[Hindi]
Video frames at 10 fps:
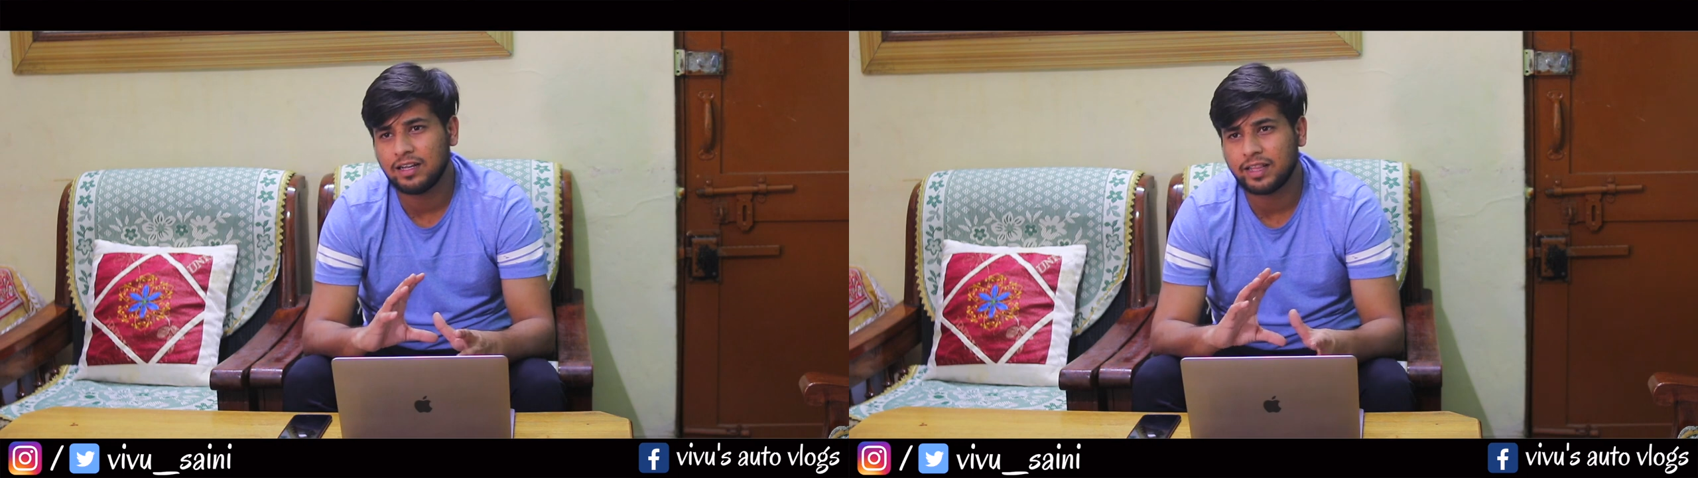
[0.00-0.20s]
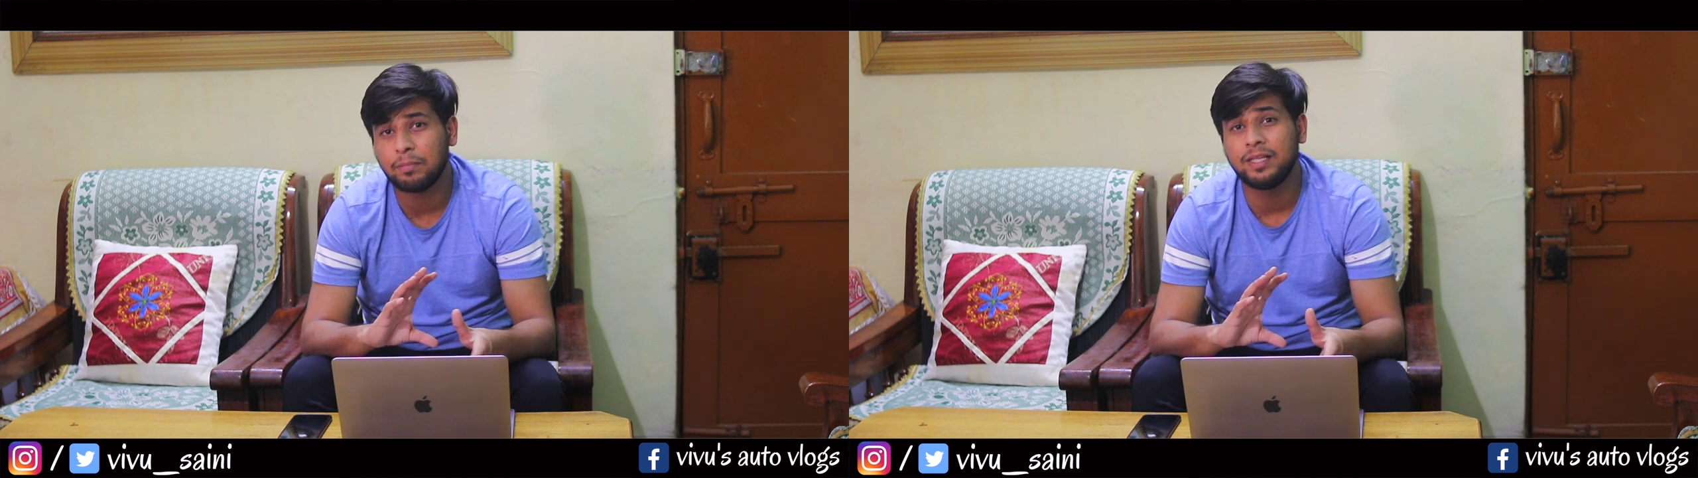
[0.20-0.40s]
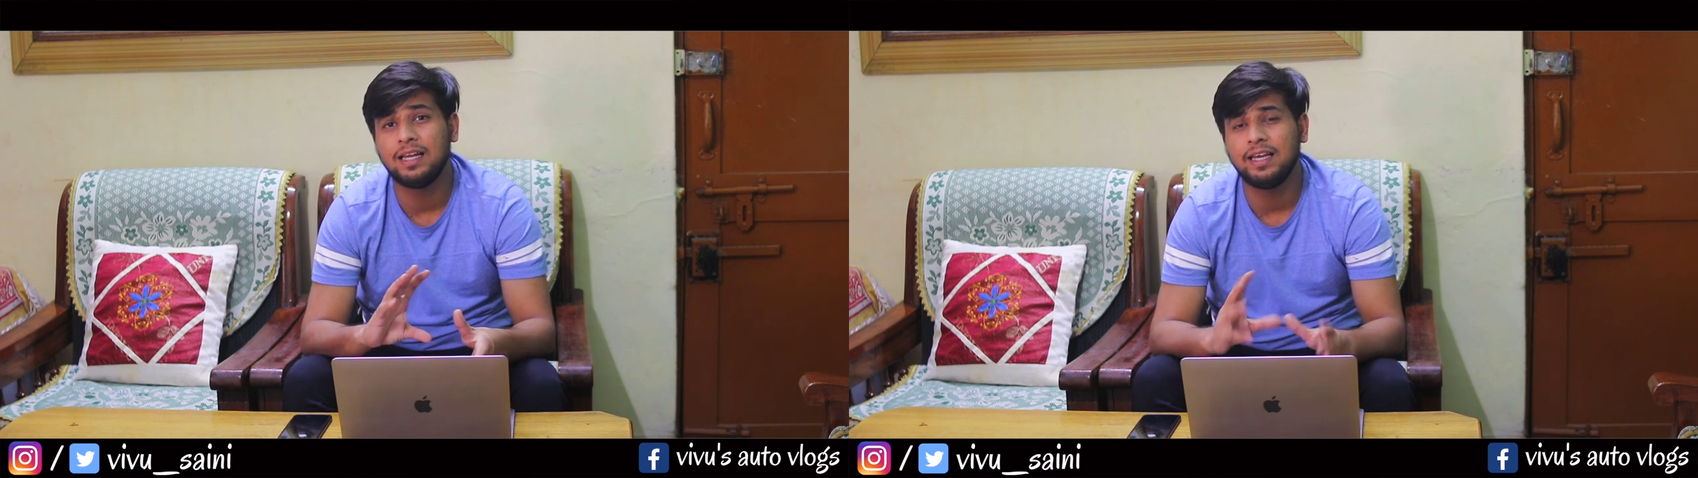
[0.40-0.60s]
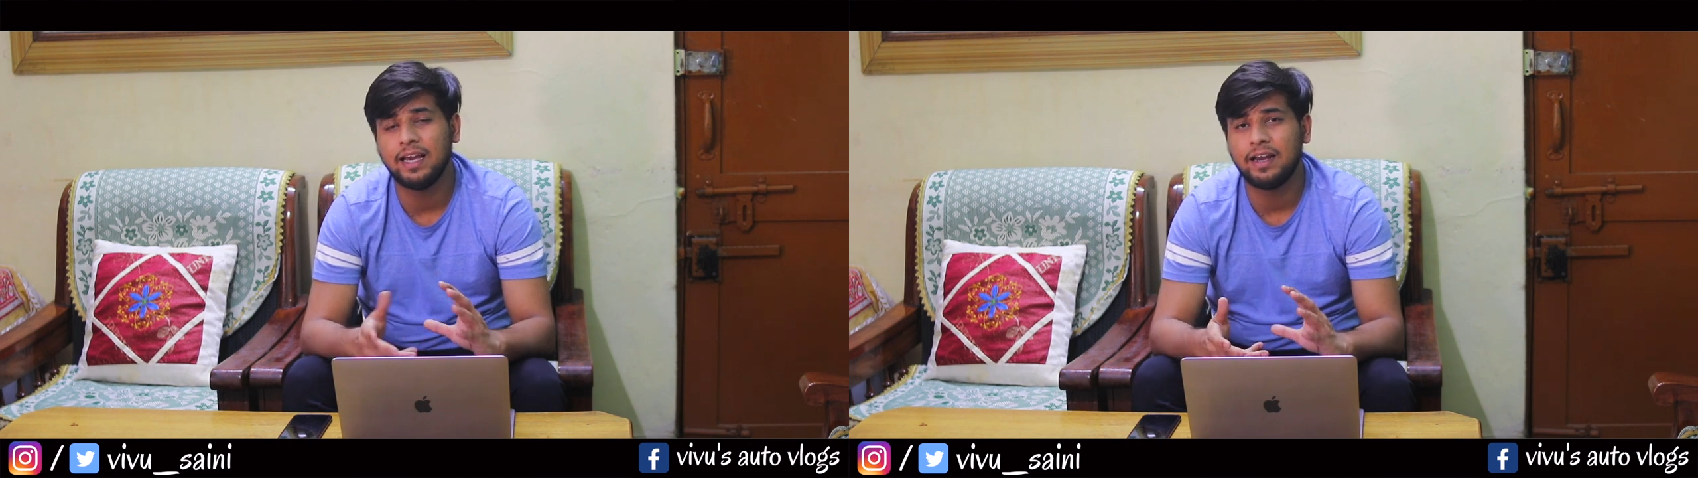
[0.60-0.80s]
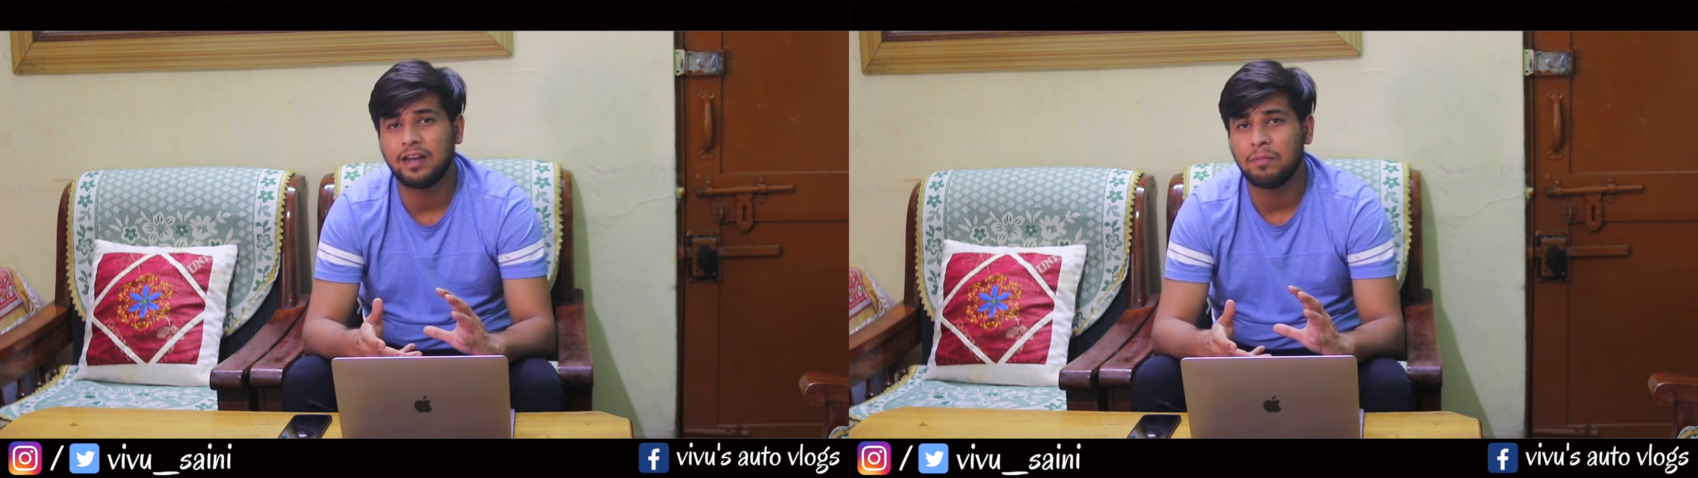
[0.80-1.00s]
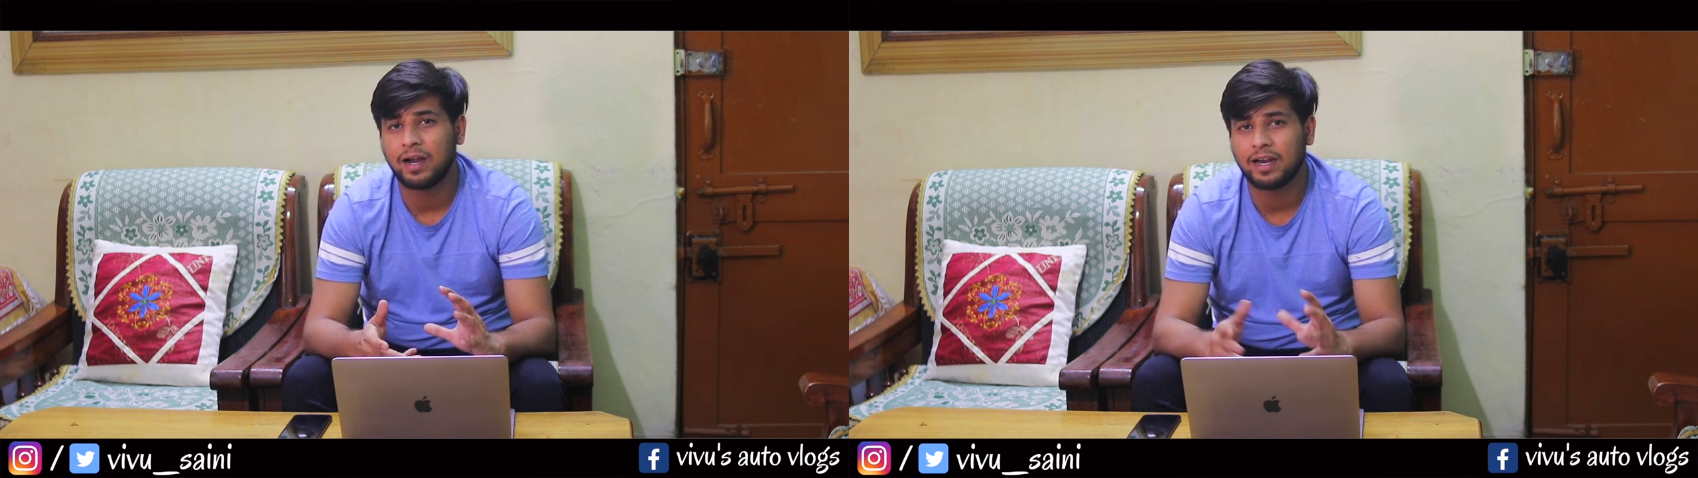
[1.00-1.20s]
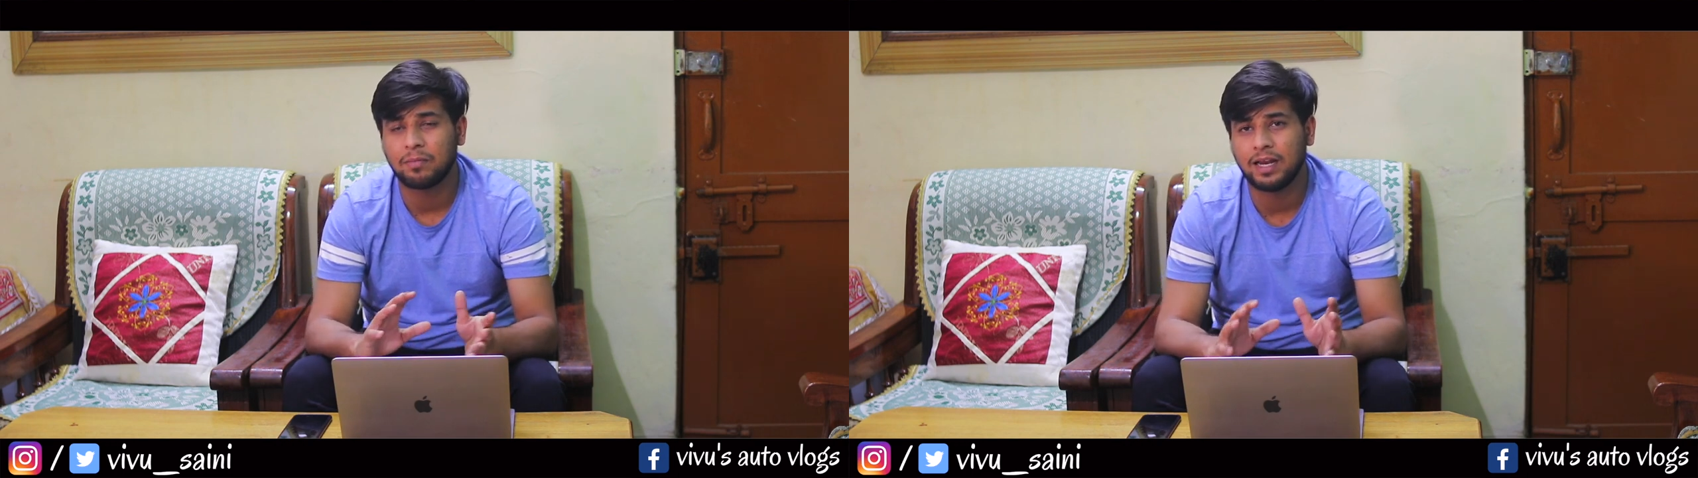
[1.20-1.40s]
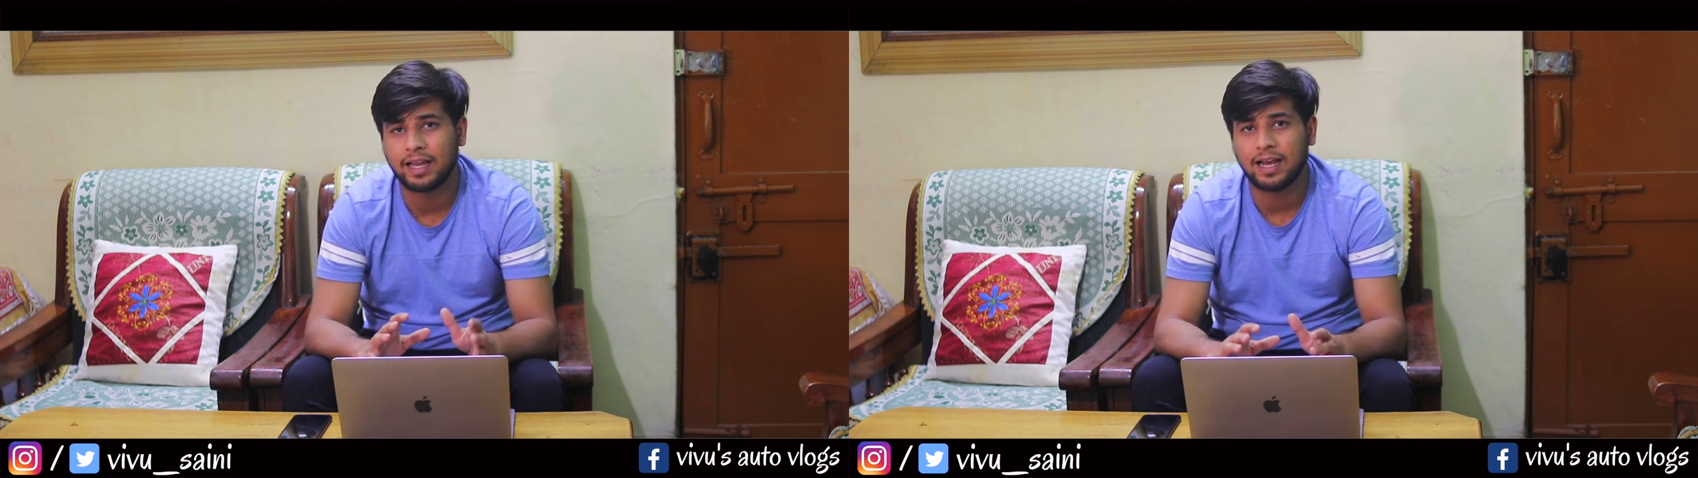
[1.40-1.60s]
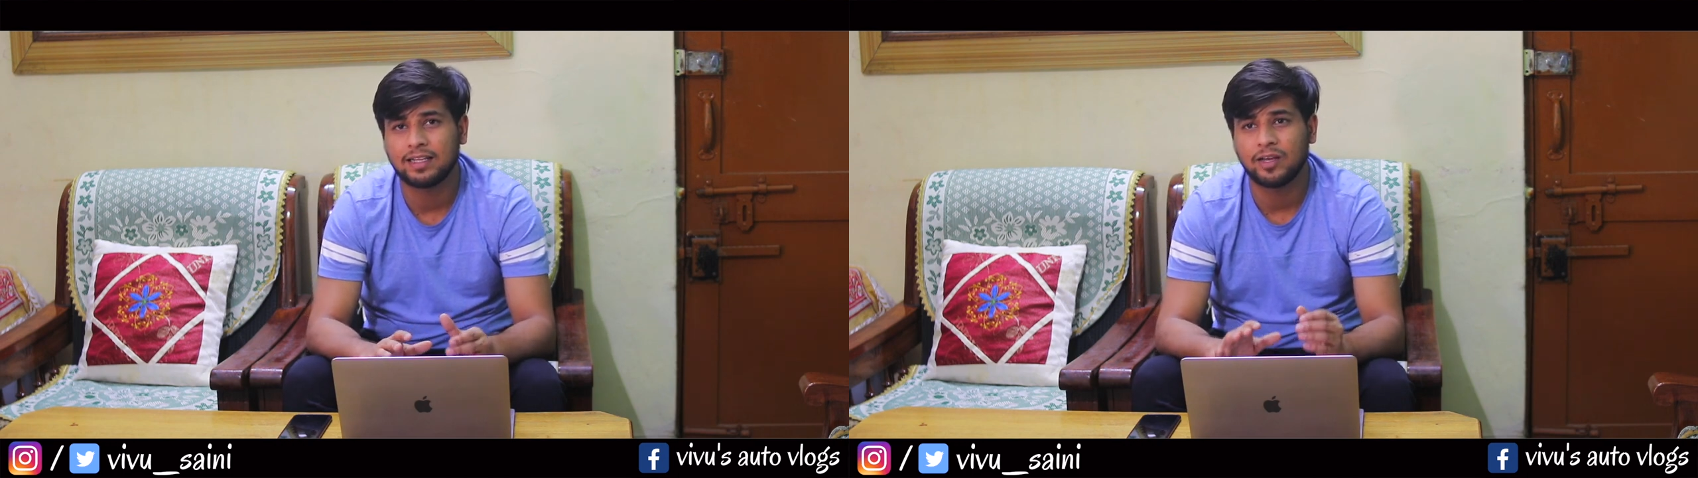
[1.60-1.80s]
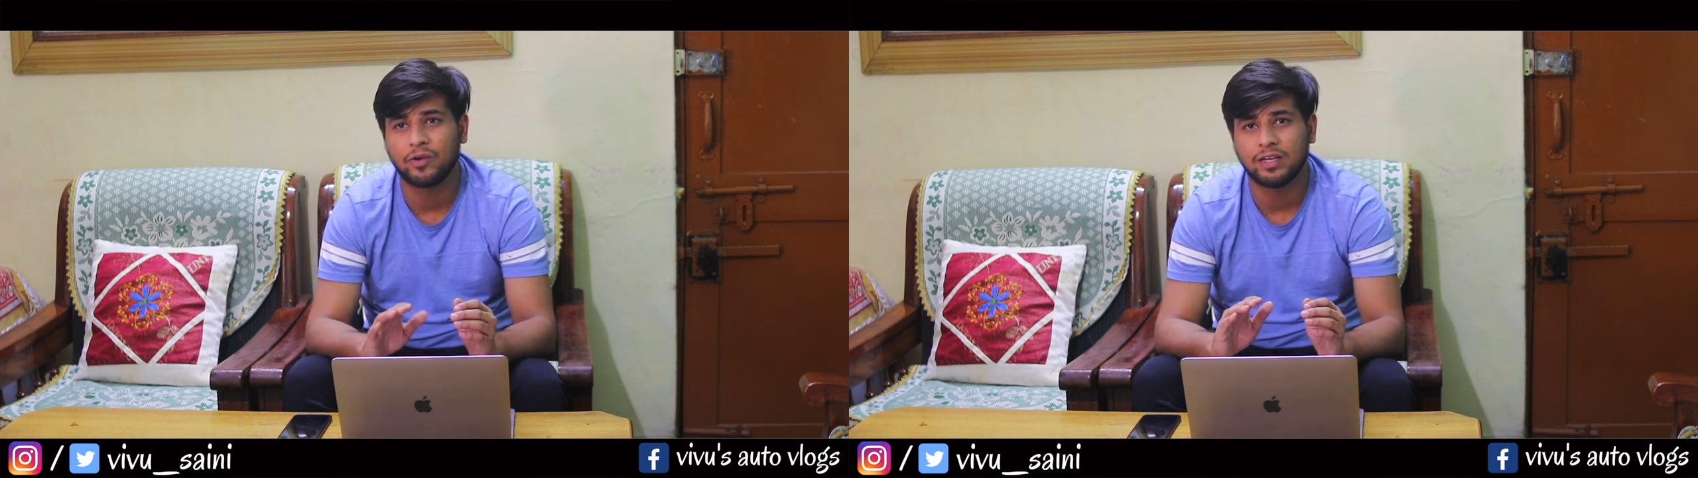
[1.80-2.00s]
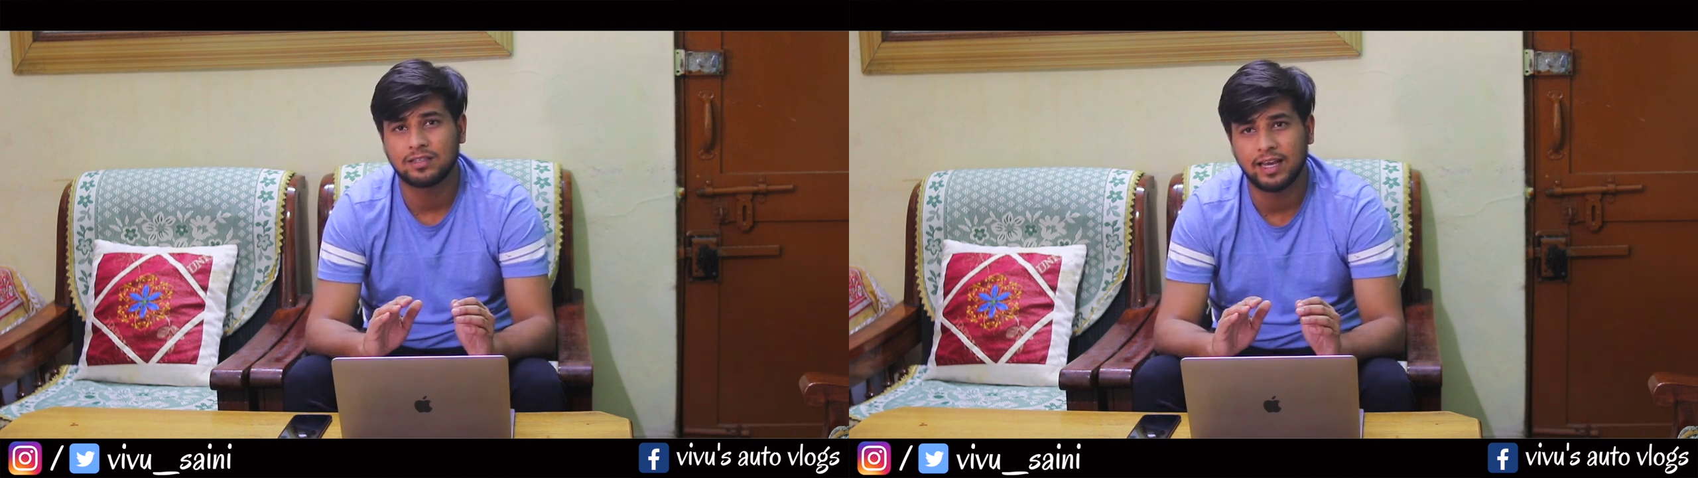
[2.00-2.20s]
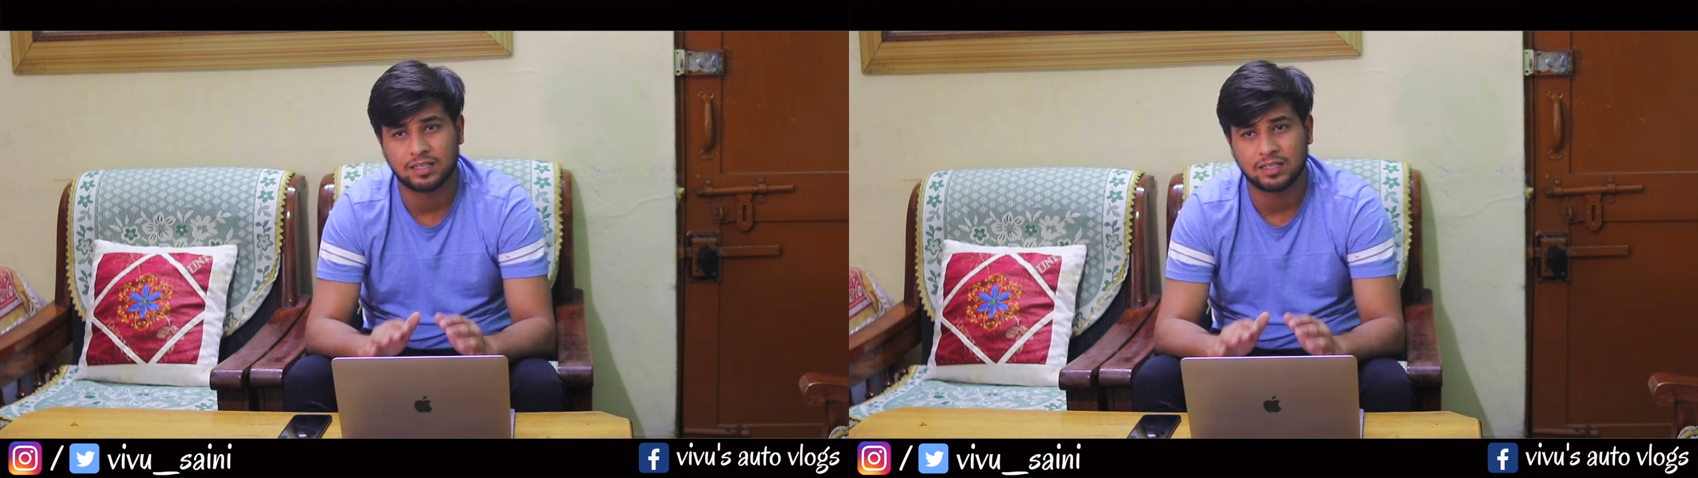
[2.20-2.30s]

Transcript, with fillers: तब तब्दीली ये इंडियन मार्केट में लेके आती है क्योंकि इसकी